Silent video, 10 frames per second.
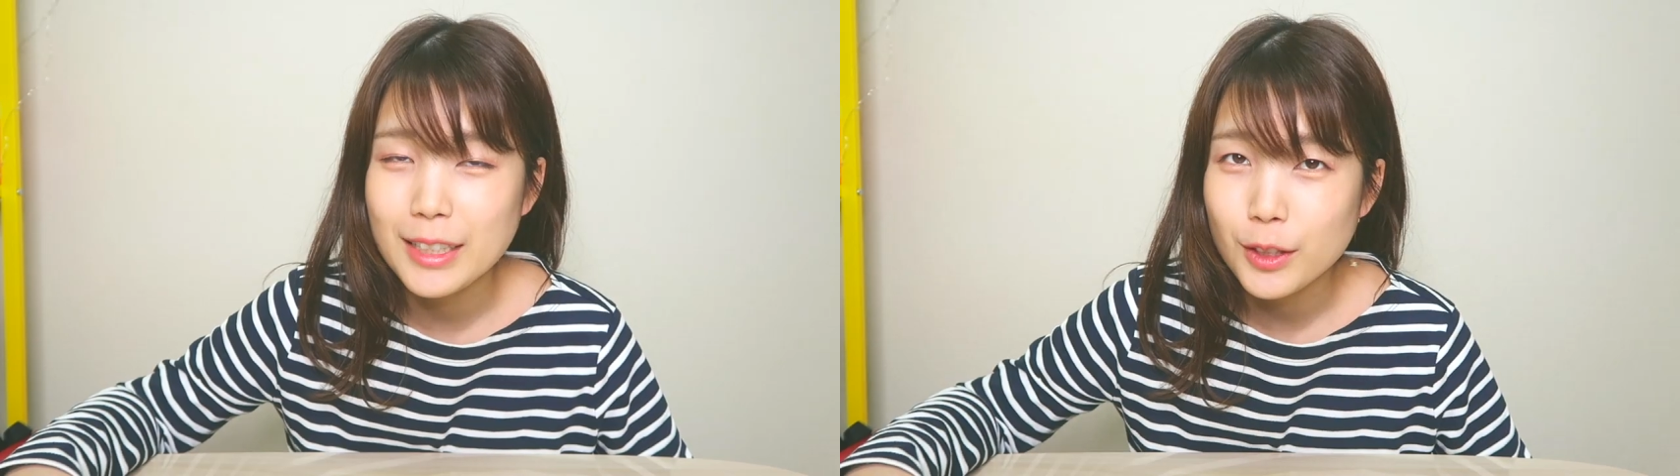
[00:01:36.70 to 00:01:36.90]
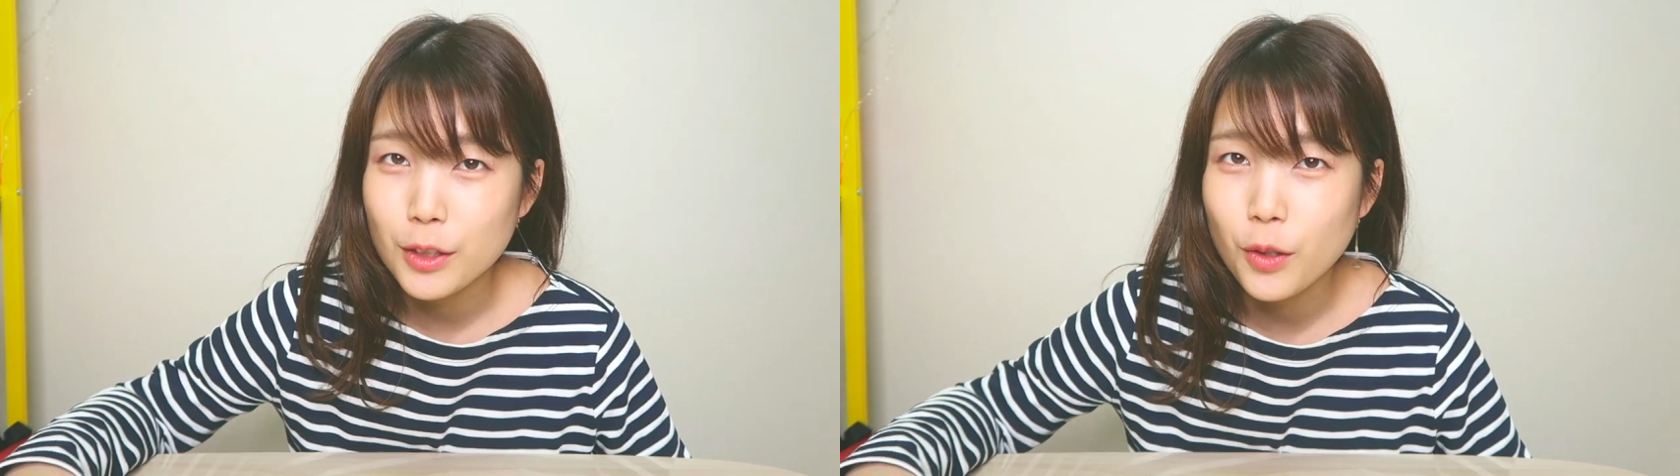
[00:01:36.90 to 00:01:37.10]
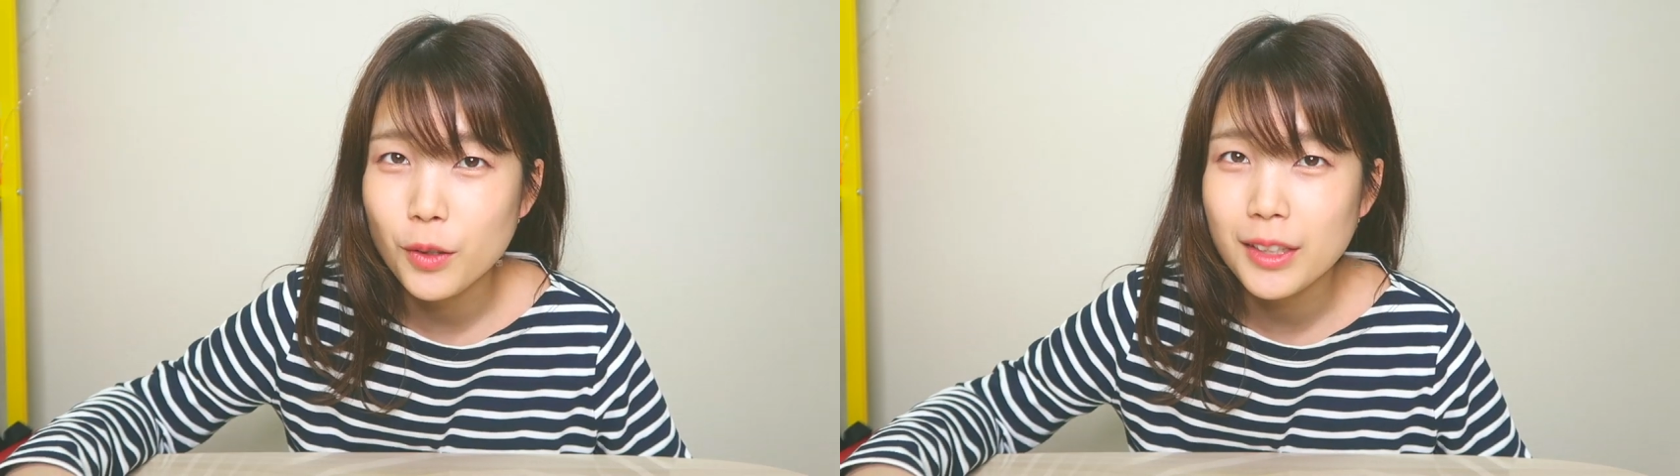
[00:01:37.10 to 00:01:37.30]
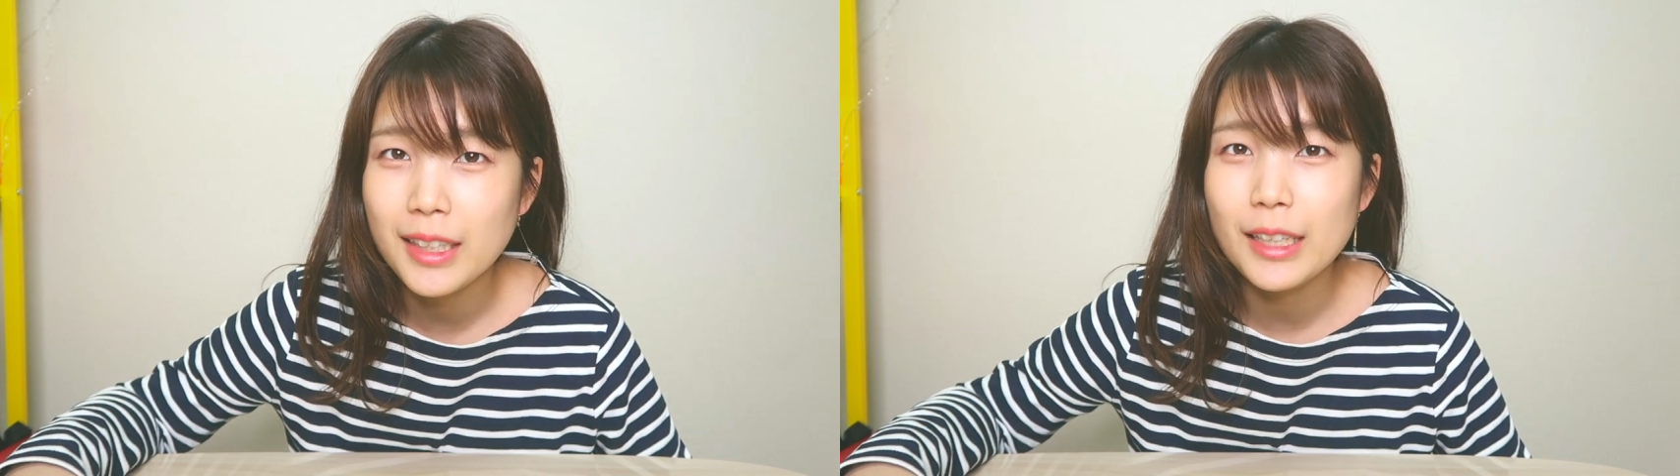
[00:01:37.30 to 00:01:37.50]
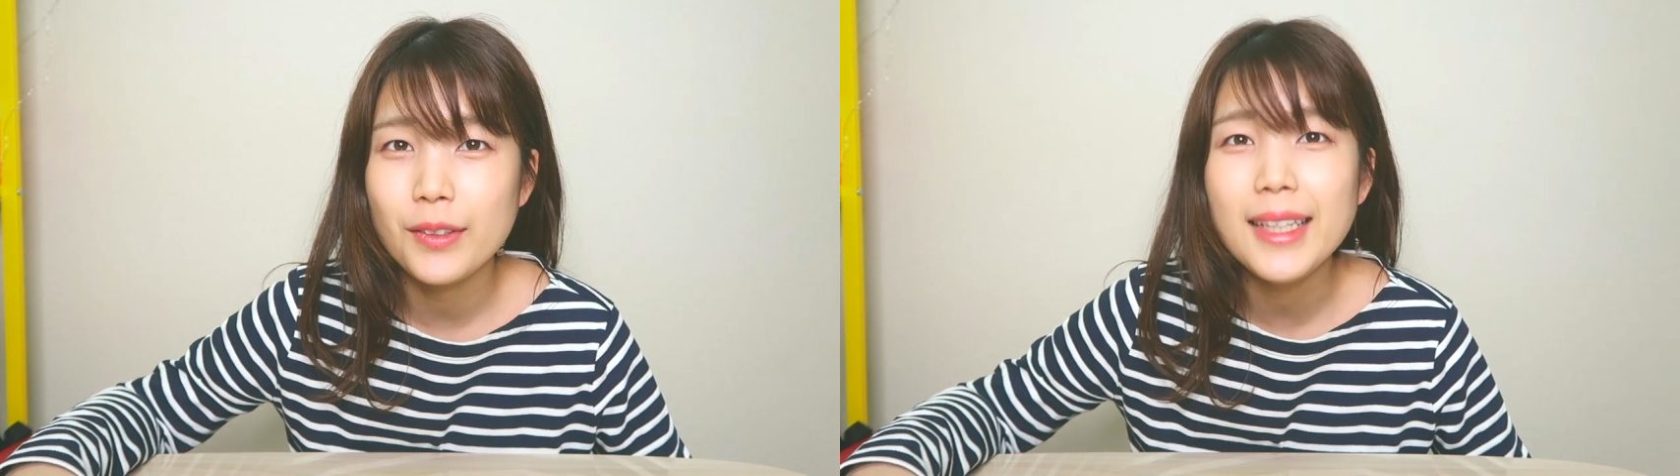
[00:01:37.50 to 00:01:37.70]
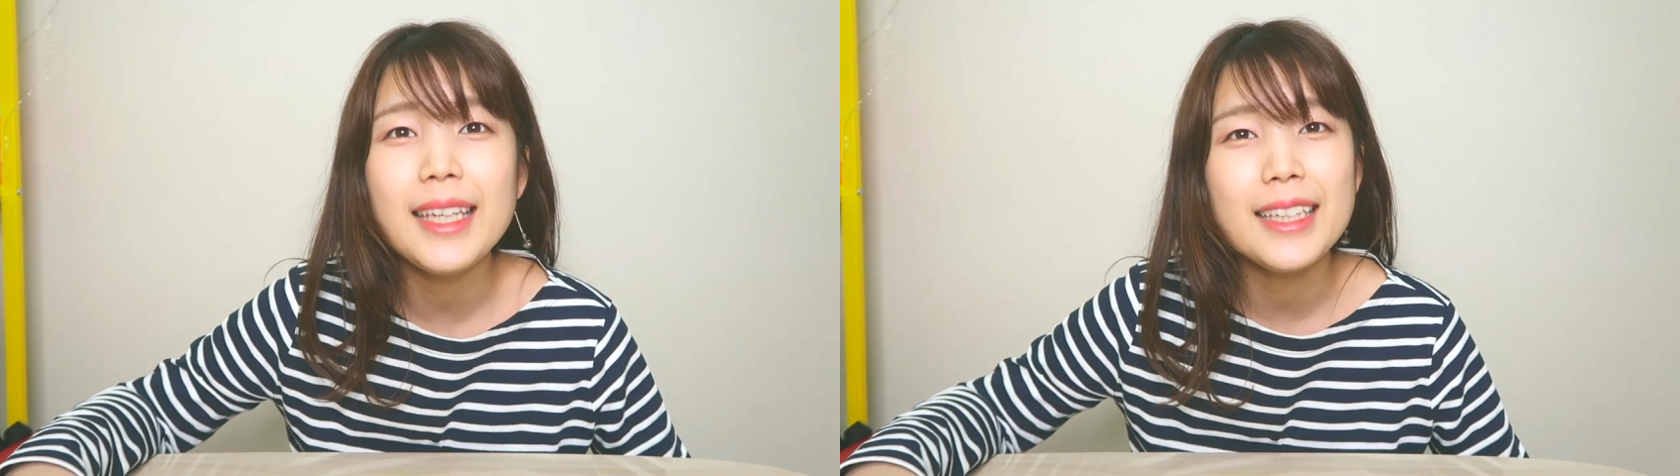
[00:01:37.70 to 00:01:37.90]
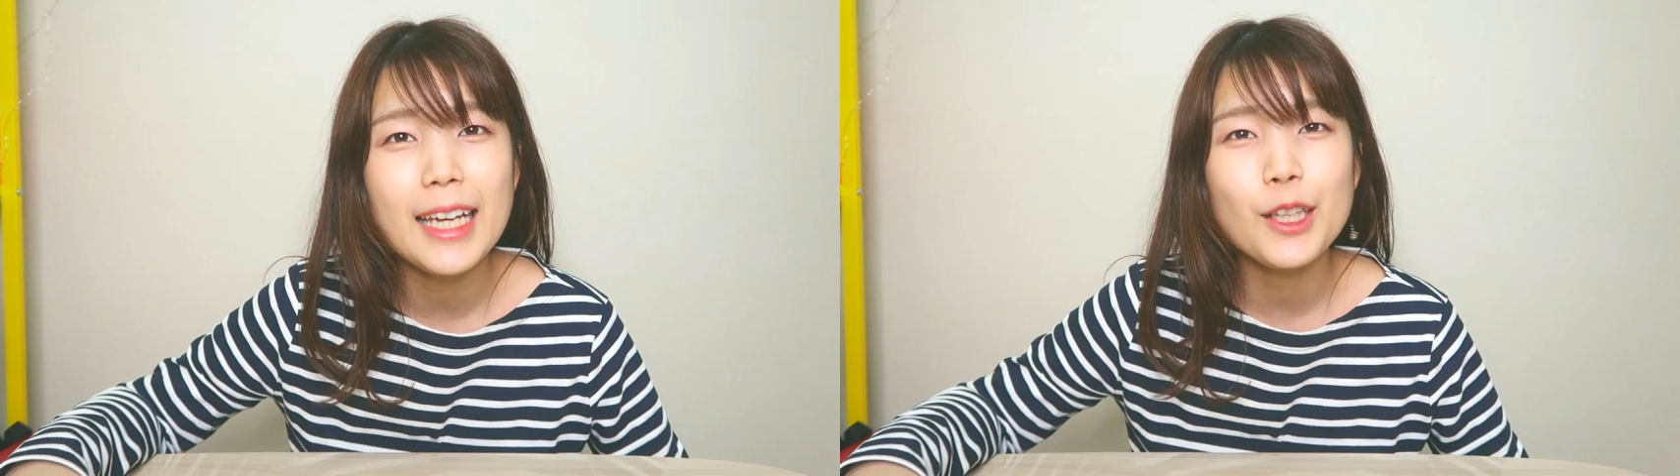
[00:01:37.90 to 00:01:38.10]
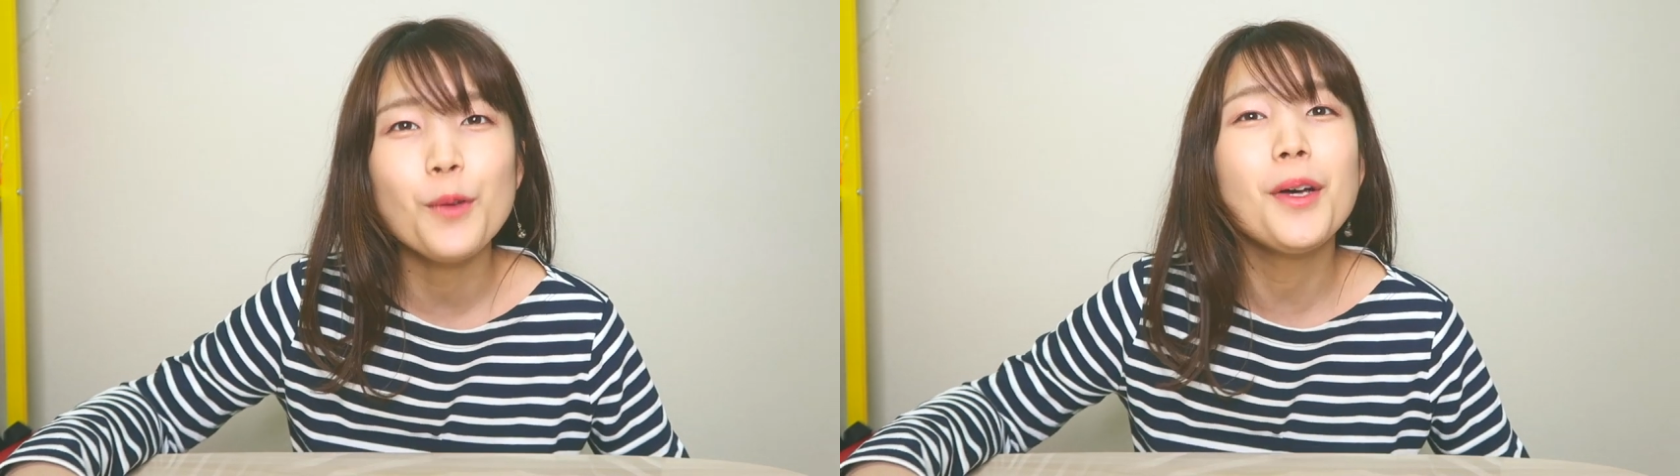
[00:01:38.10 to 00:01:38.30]
早速コーディネートに行き
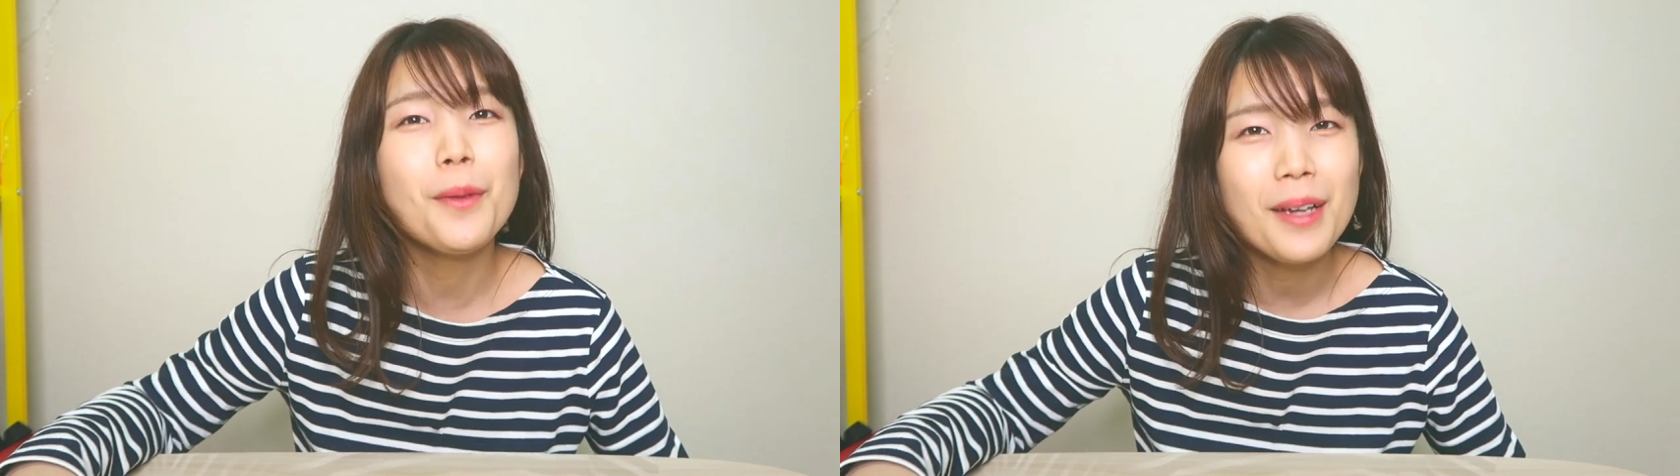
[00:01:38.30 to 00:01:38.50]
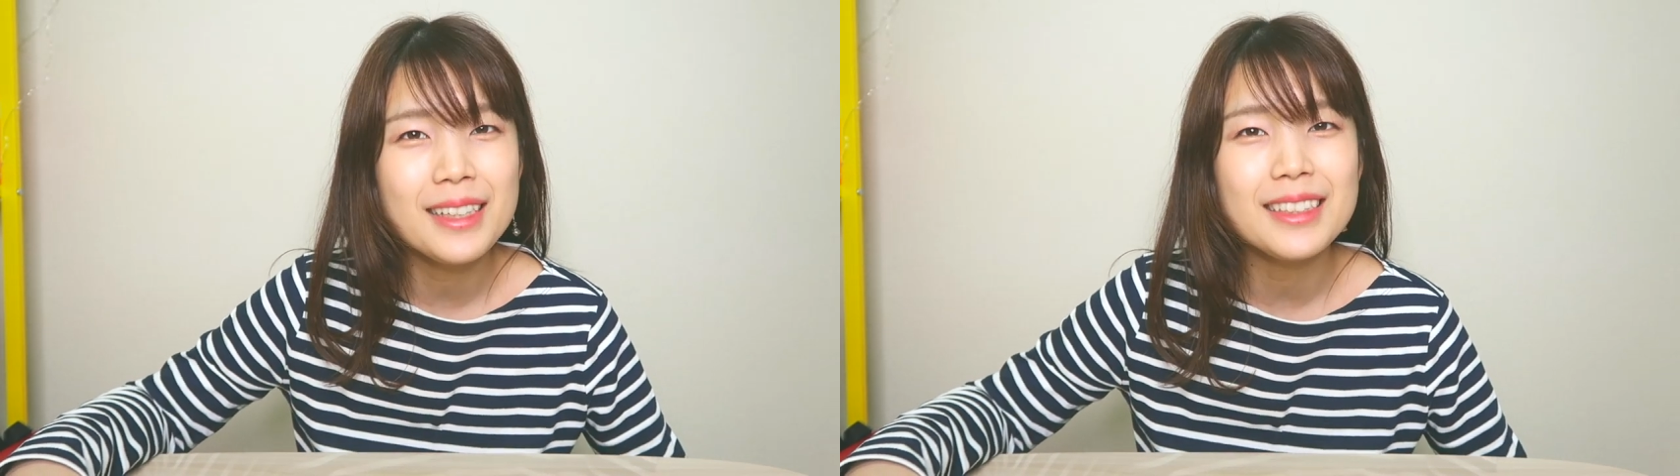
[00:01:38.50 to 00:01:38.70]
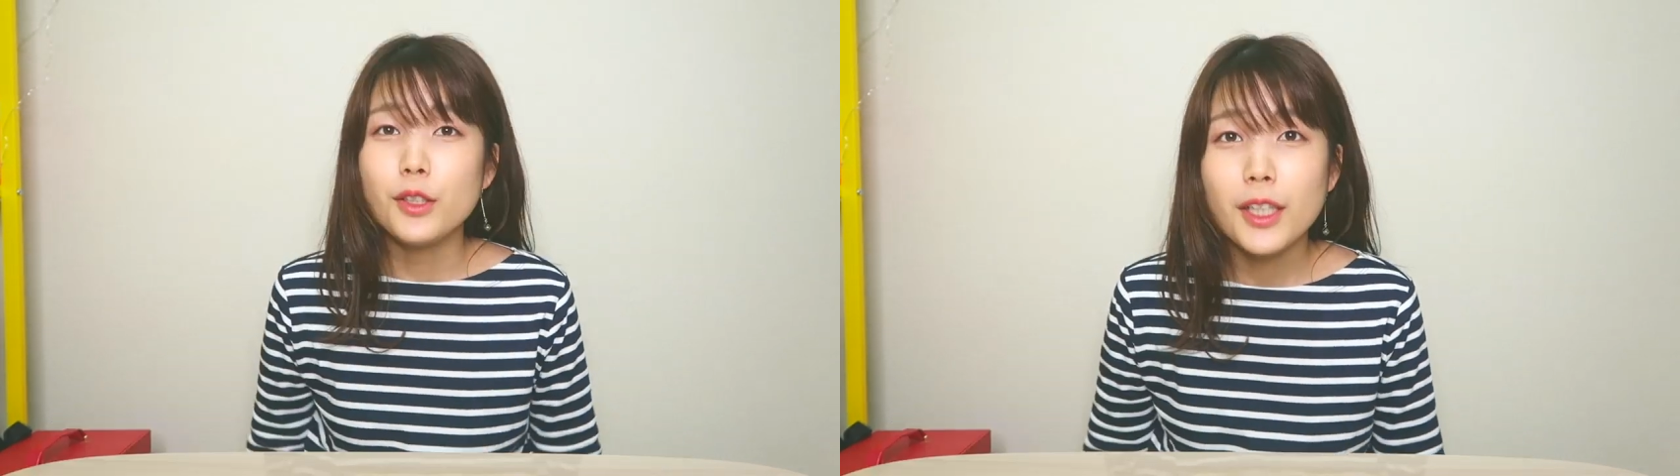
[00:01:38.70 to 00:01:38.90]
たいと思います。